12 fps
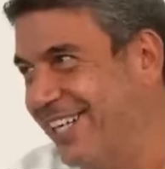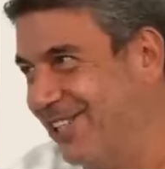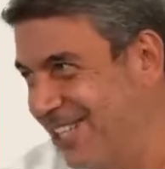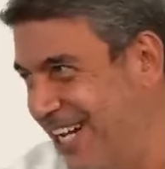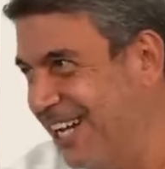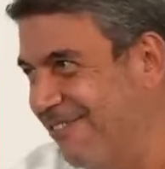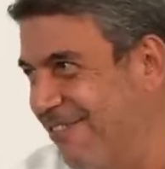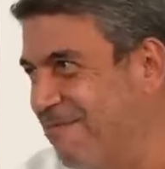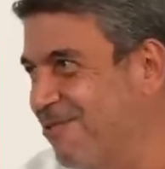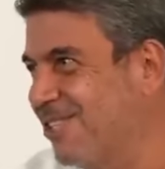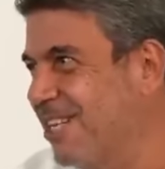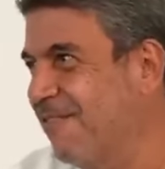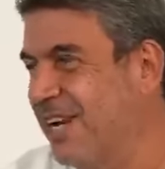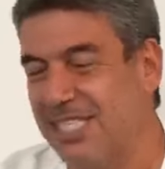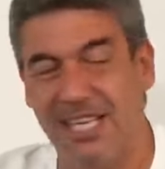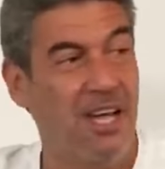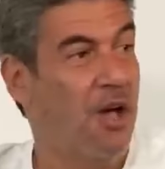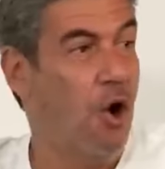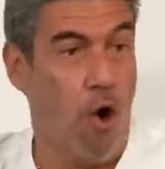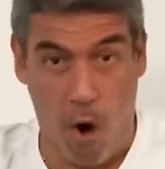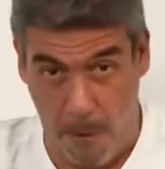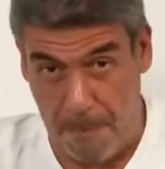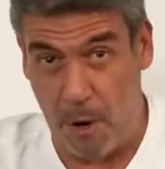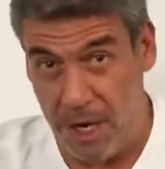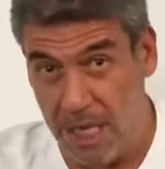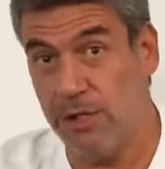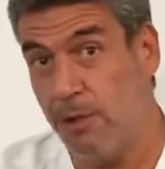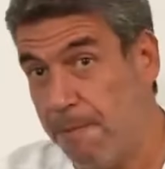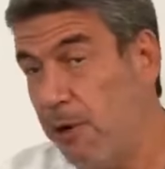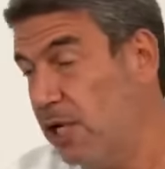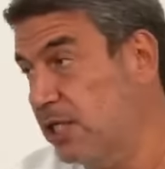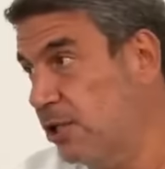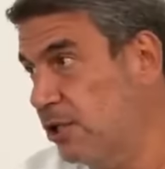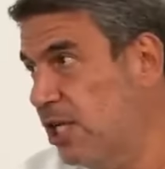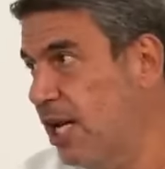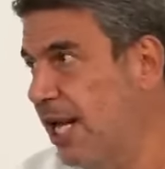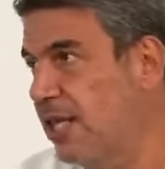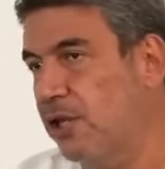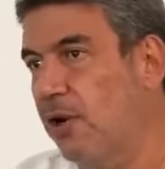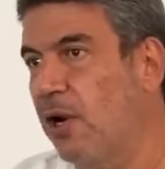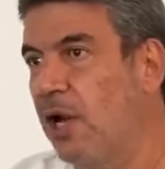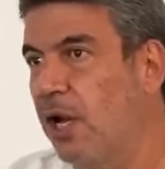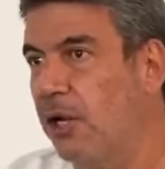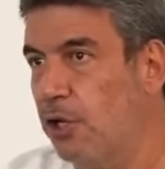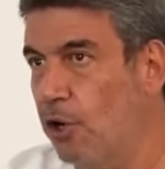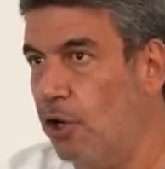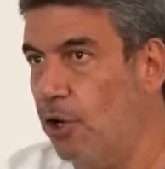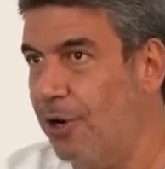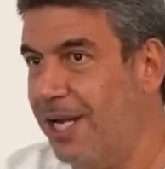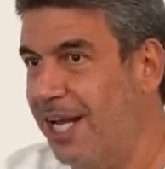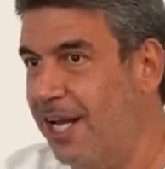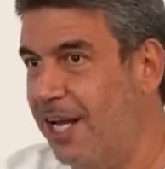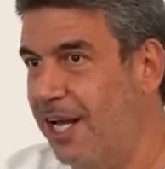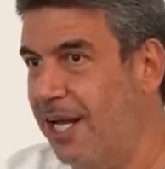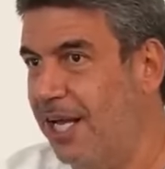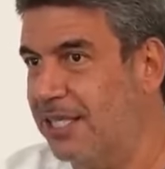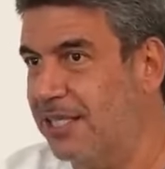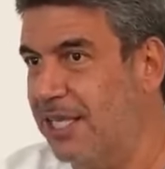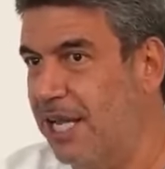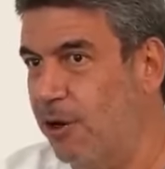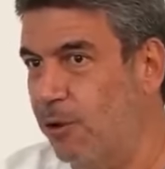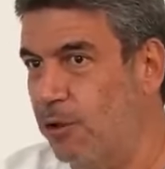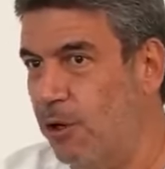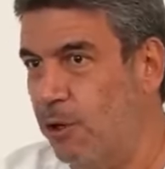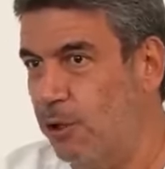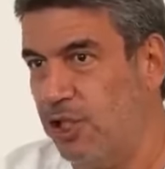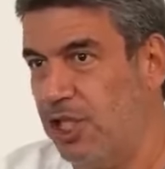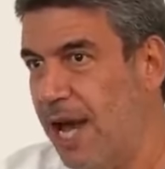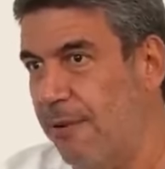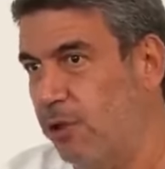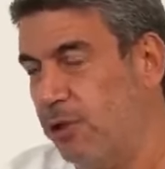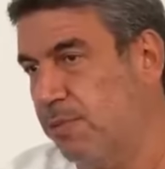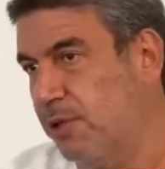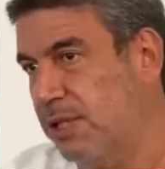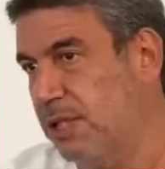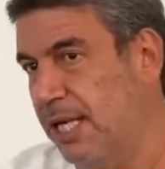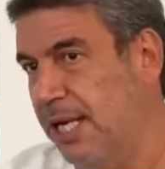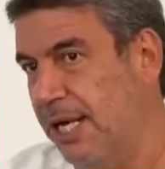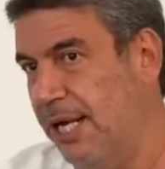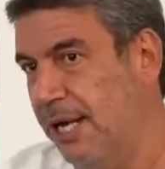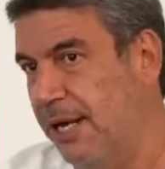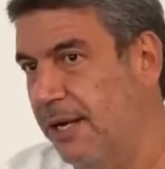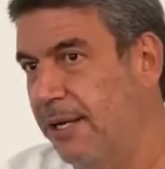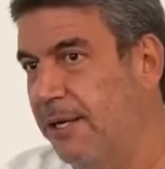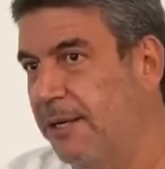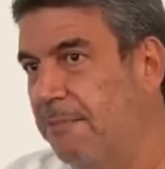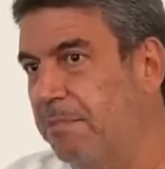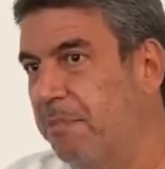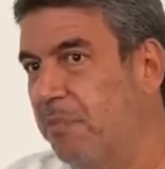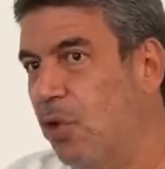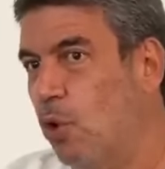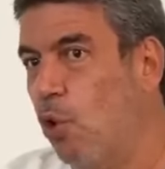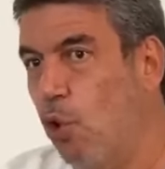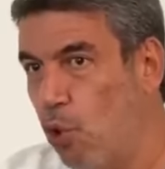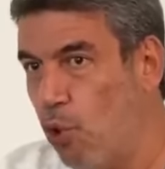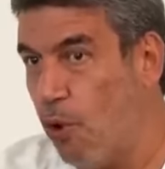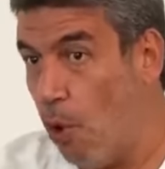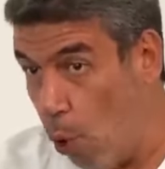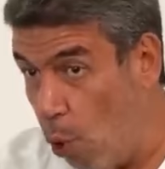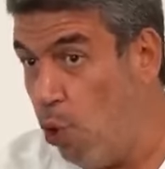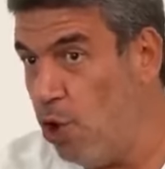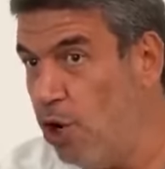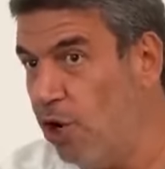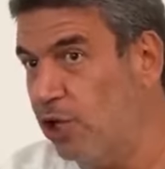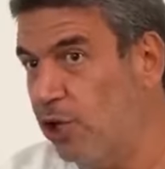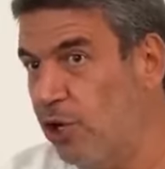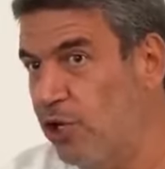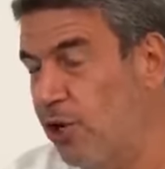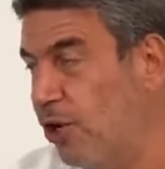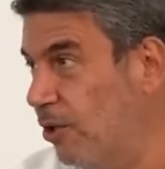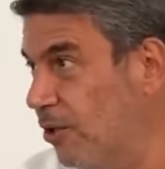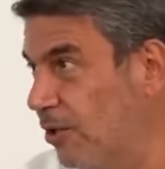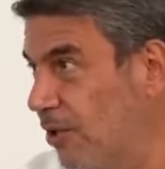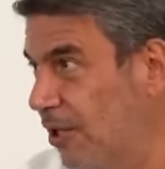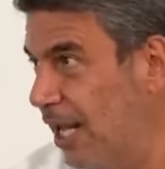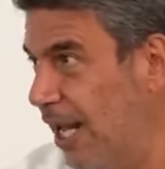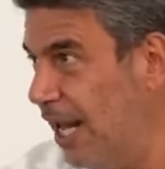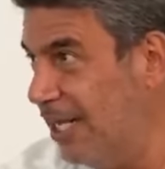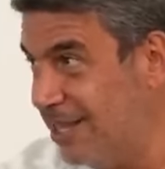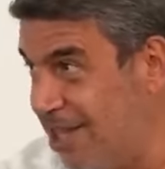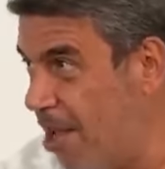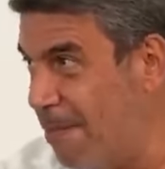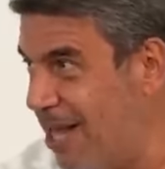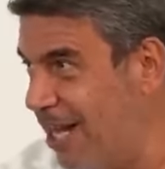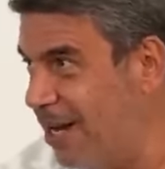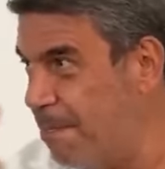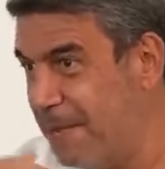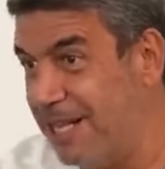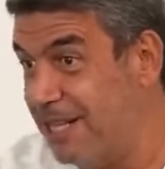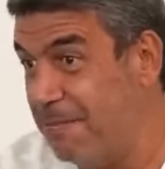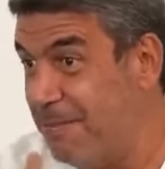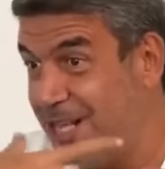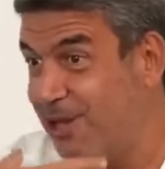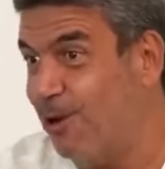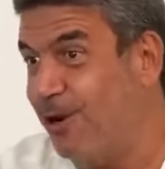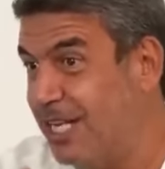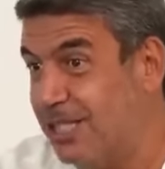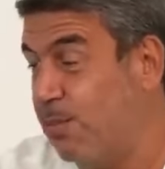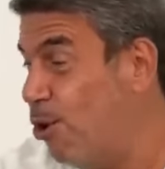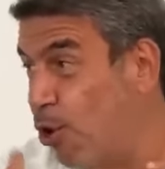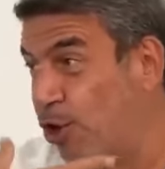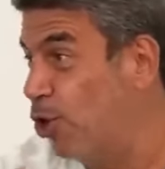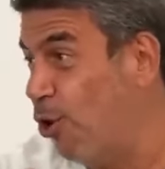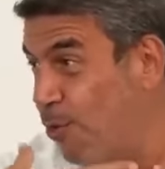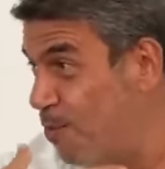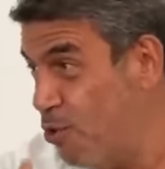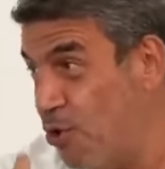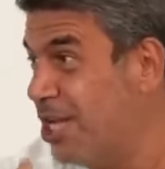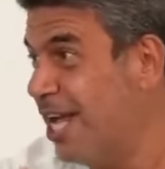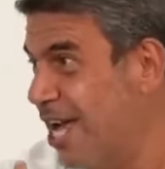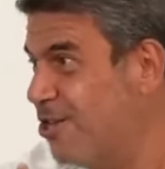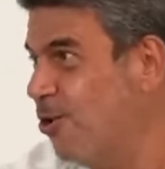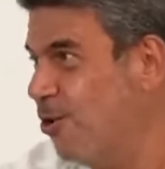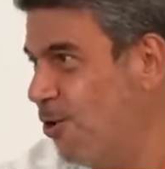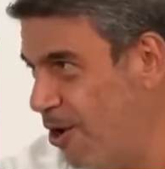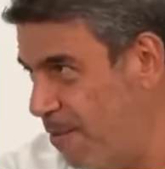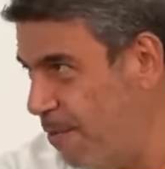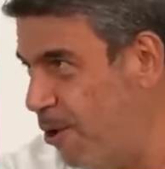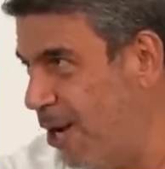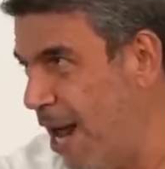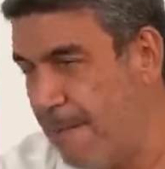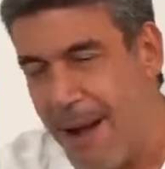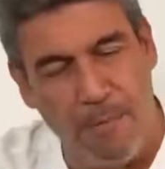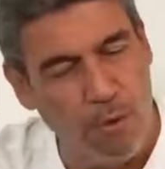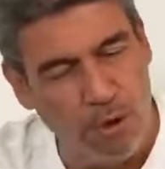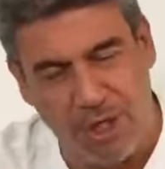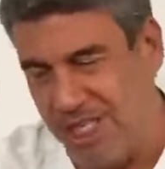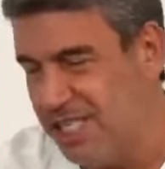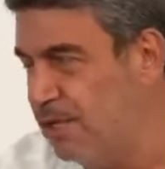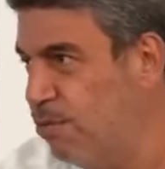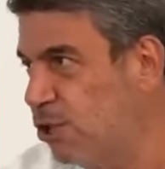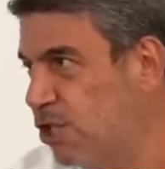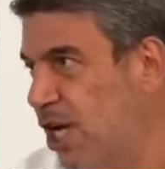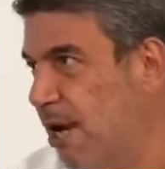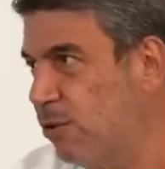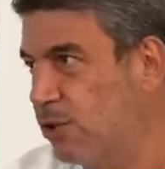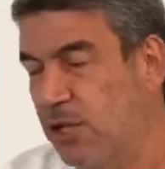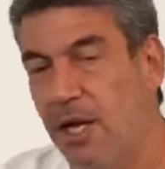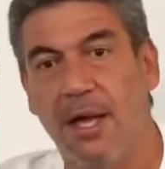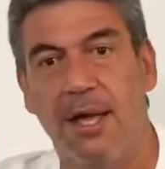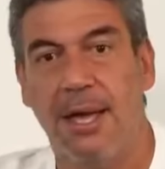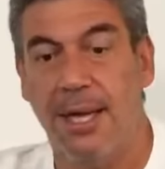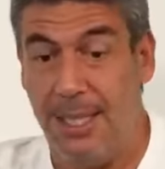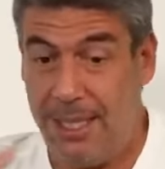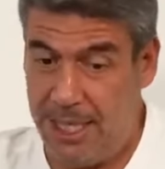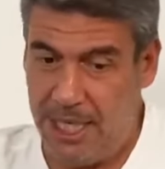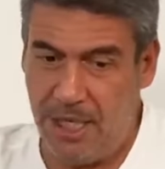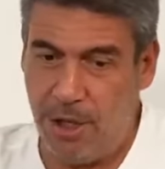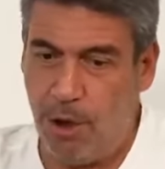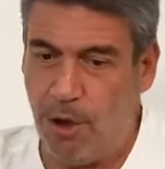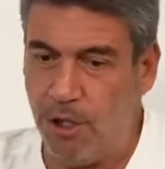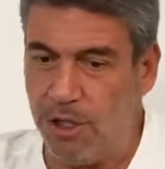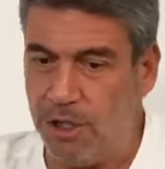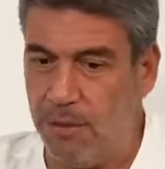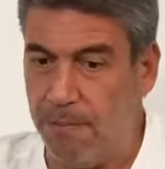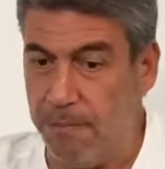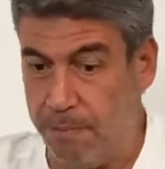¿no? La famosa frase, o por esto y por esto sí le entro, yo creo que este, los chavos, pues, eh, uno, Toño, el tema del emprendimiento les brotó muy cañón con el programa, muchísimos chavos. sí. Y dos,